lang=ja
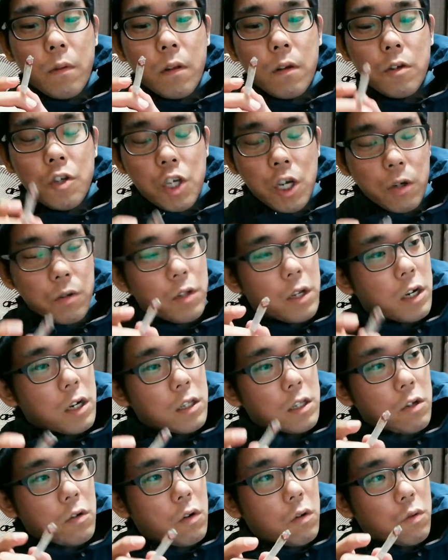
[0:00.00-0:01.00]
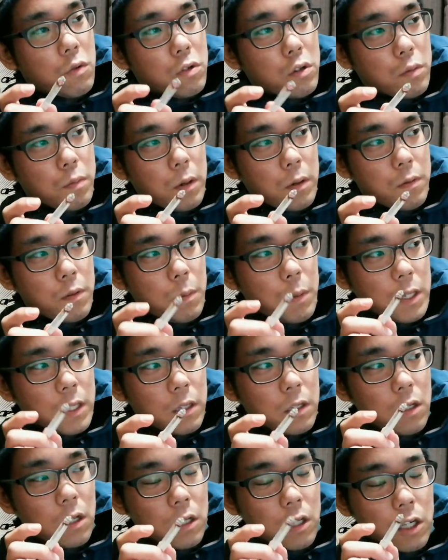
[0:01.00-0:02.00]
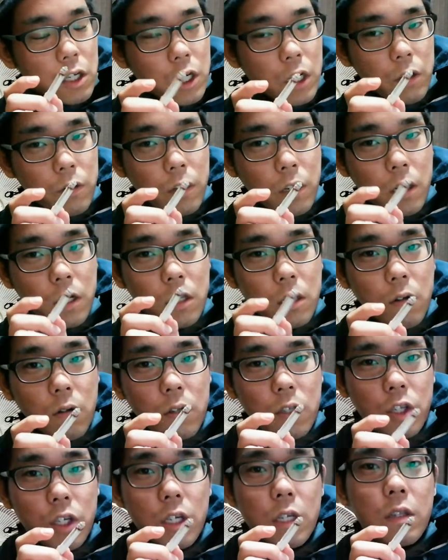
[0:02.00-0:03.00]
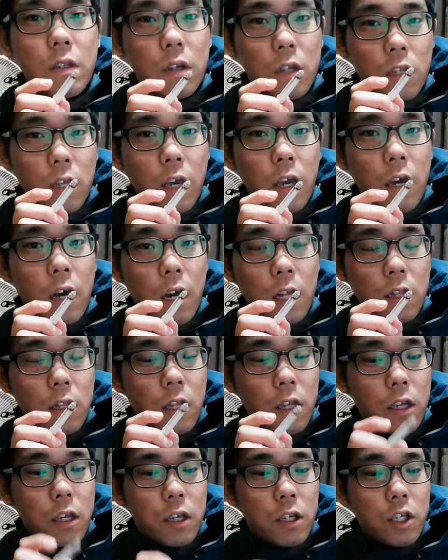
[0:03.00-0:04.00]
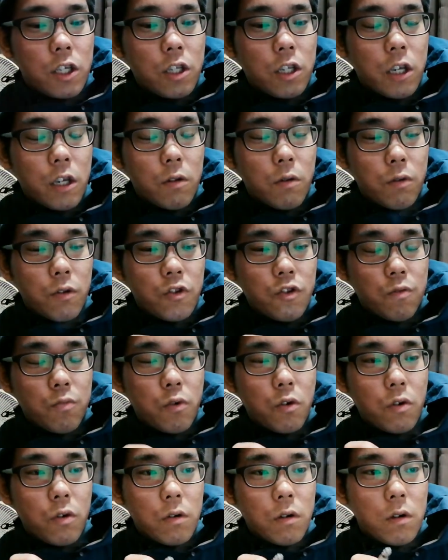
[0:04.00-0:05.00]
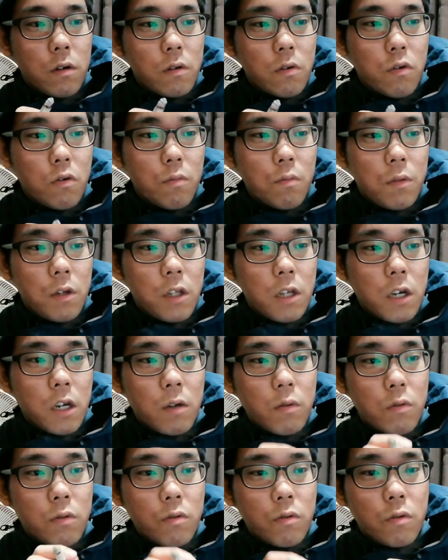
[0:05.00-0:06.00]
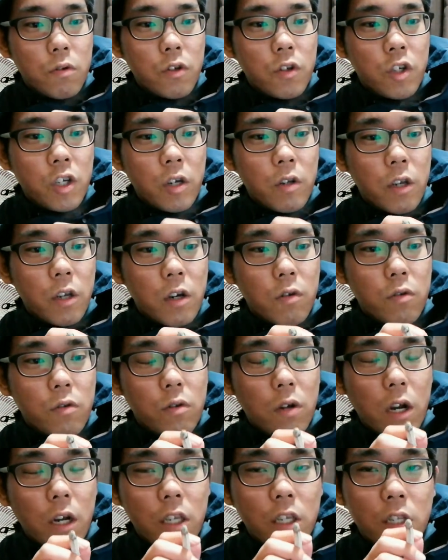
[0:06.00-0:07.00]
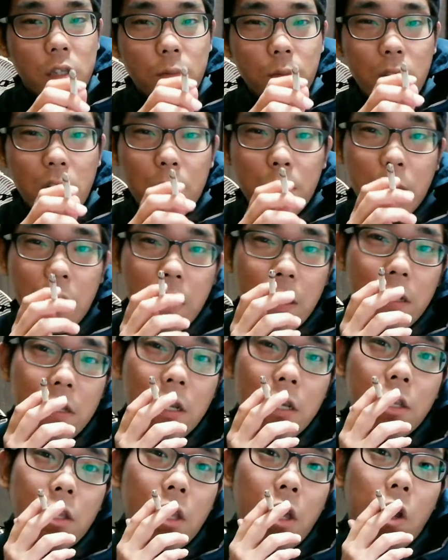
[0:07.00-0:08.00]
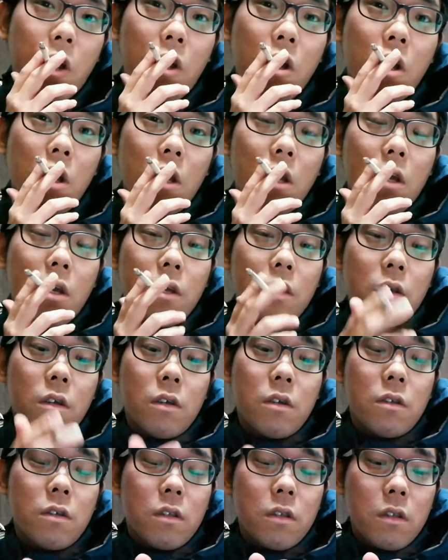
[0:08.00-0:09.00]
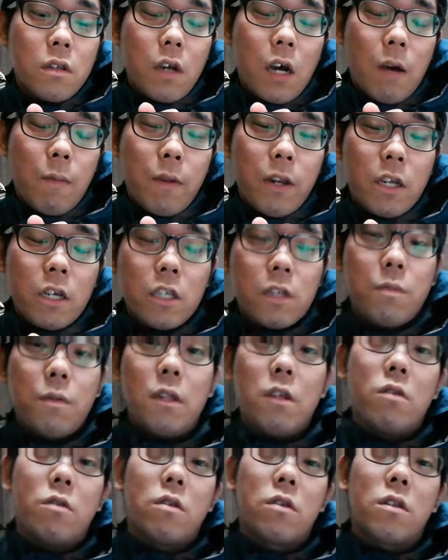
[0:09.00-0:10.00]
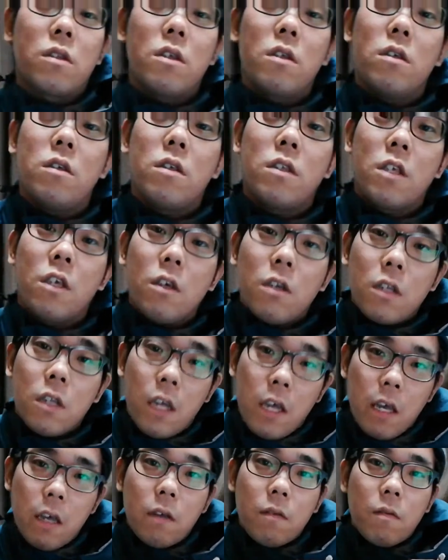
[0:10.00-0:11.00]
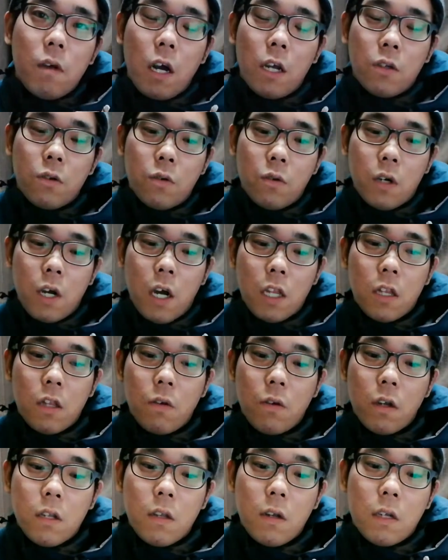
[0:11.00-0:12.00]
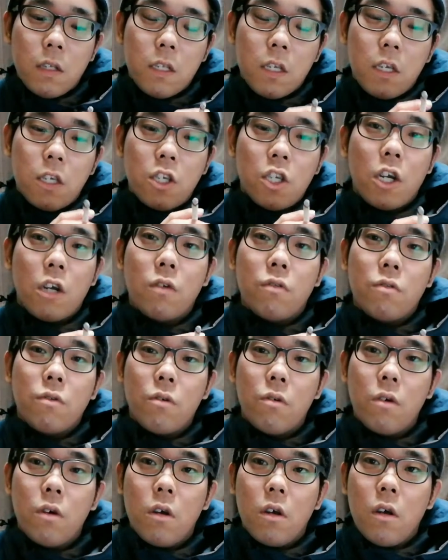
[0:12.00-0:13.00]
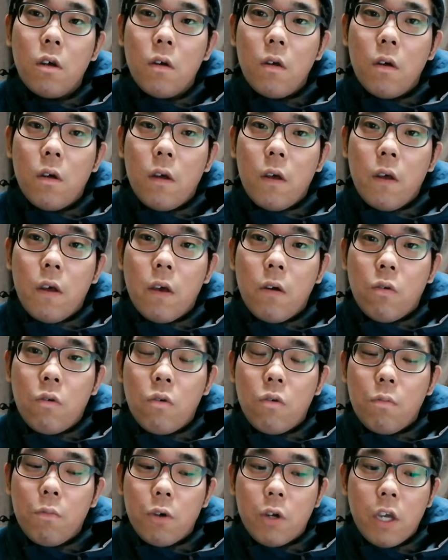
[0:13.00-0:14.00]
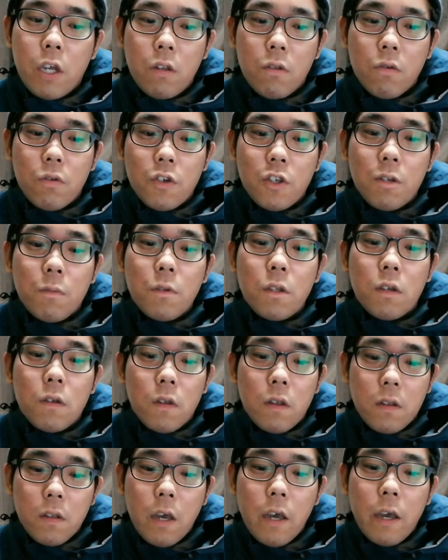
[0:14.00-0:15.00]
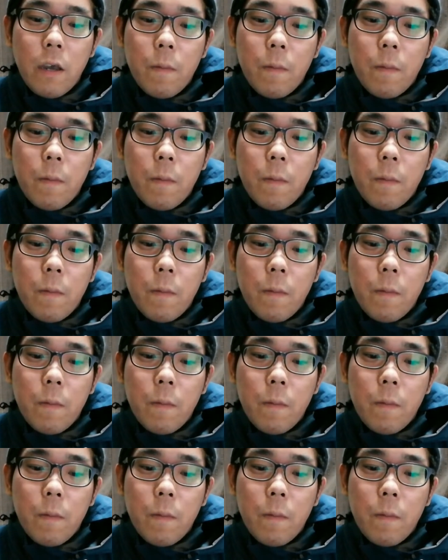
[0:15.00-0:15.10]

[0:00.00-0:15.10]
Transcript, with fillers: シャグで買った方がコストパフォーマンスいいんだったらシャグで買った方がいいんじゃないですかね安定してどっちもコンビニで買うのとシャグで買うのとはきつみがあんま変わらないんでアメリカンスピリット好きであの買ってる方はぜひシャグの方も検討してみてください